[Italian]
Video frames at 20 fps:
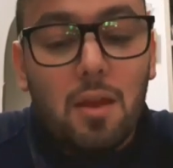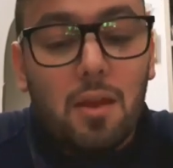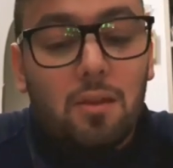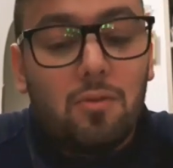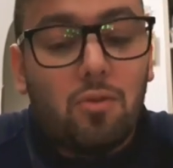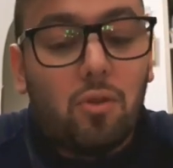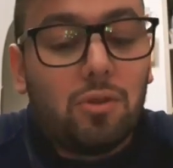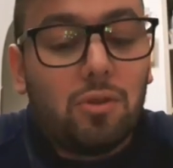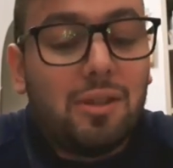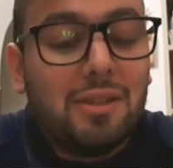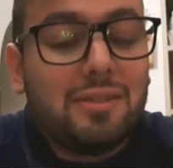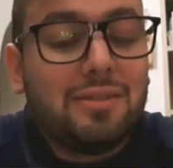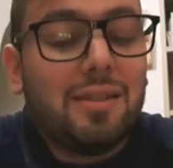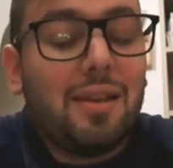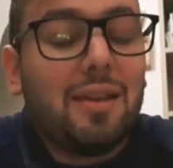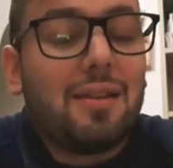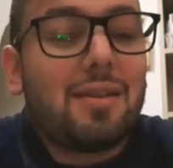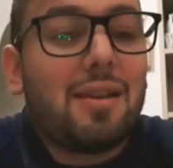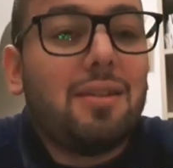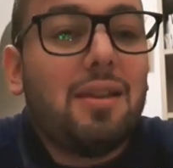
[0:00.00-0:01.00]
Una
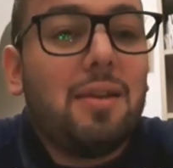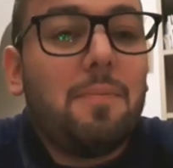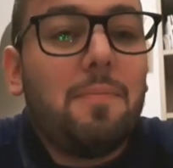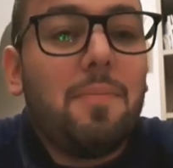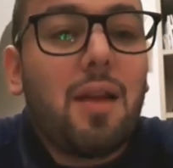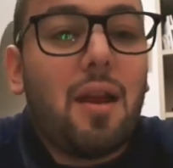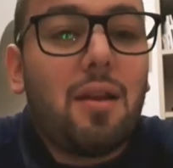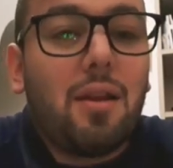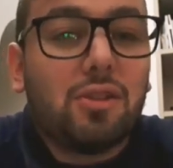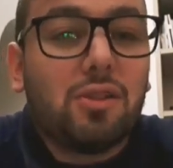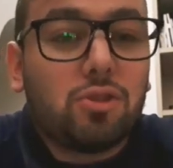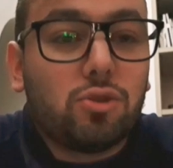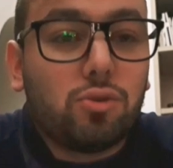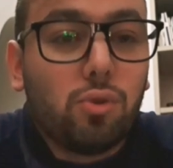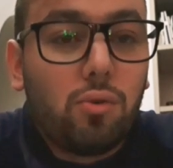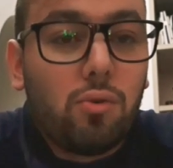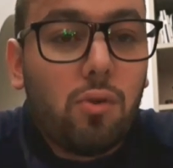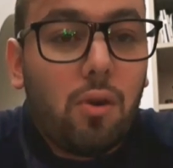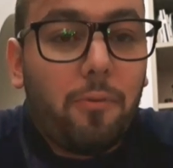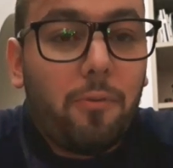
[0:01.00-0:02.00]
notizia incredibile,
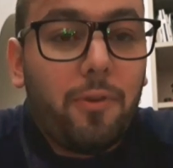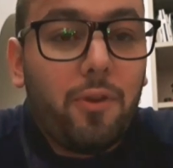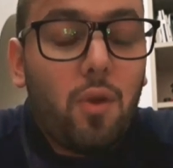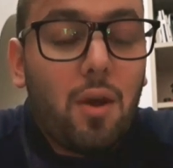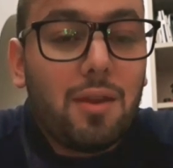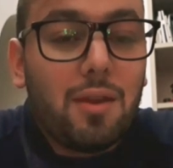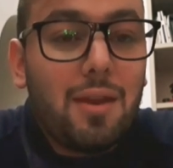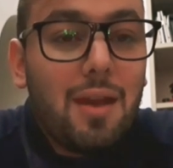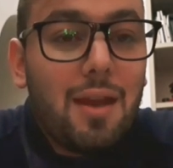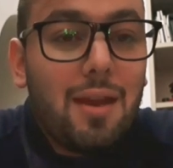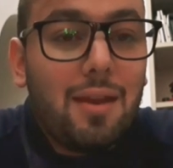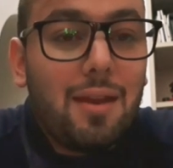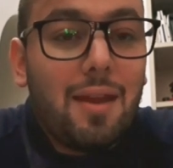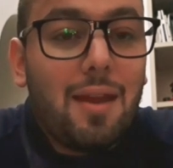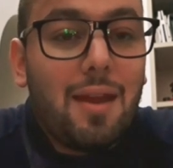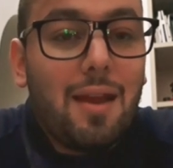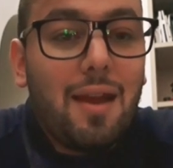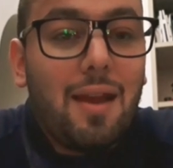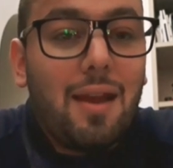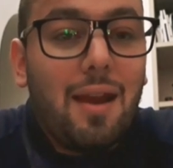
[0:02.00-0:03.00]
nessuno fino a
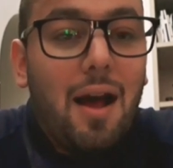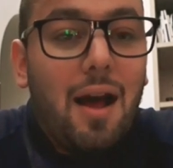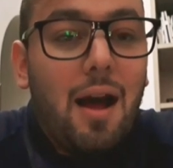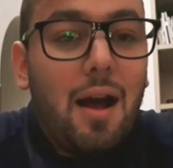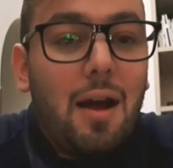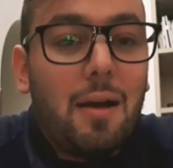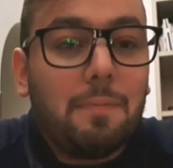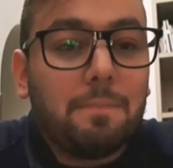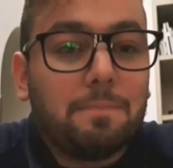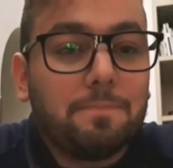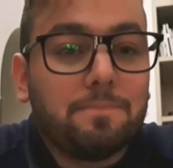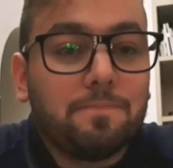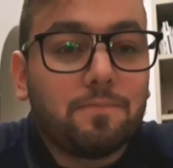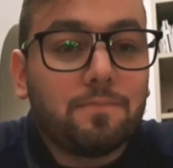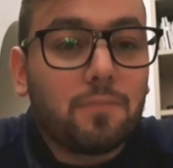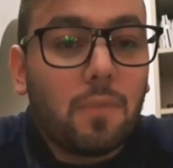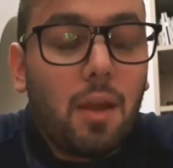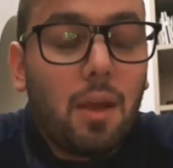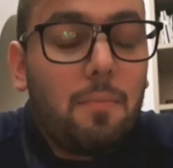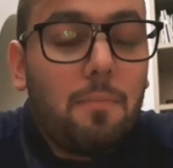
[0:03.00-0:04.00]
ieri era
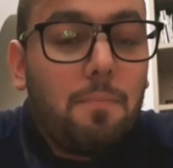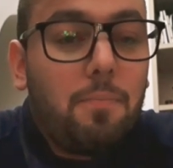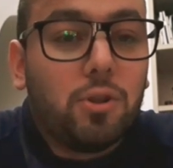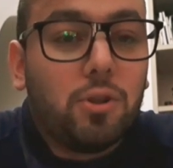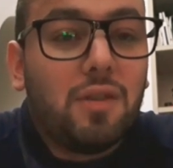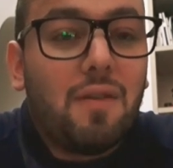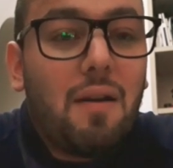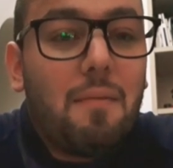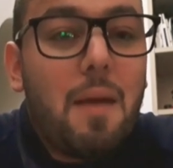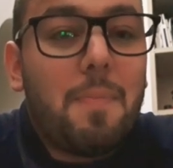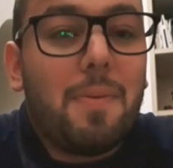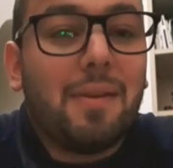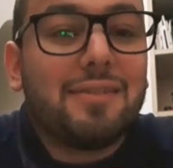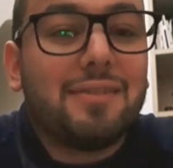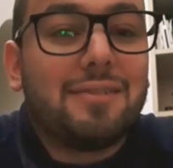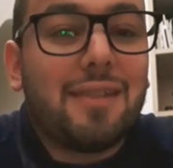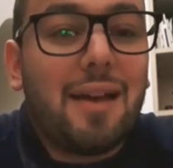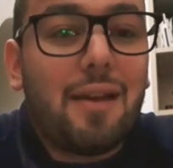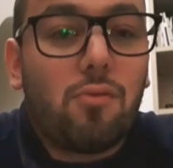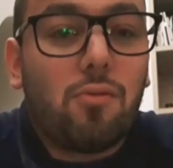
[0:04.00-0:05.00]
poteva mai
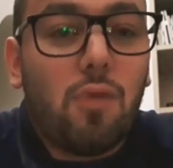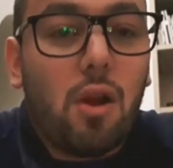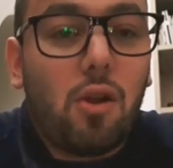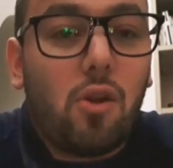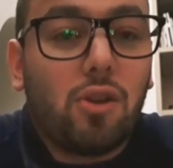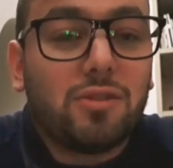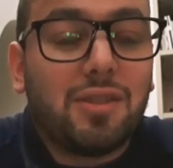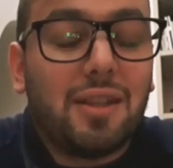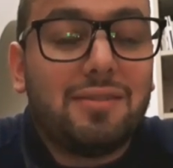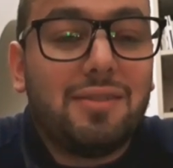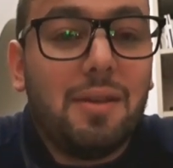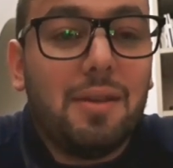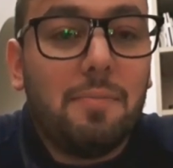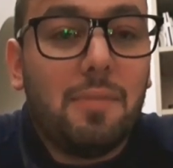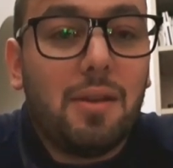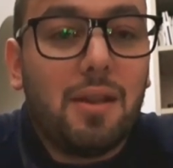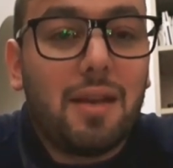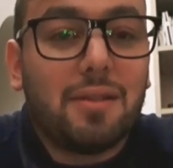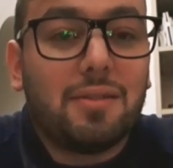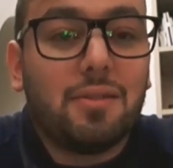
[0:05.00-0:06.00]
pensare una cosa
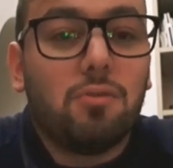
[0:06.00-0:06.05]
simile.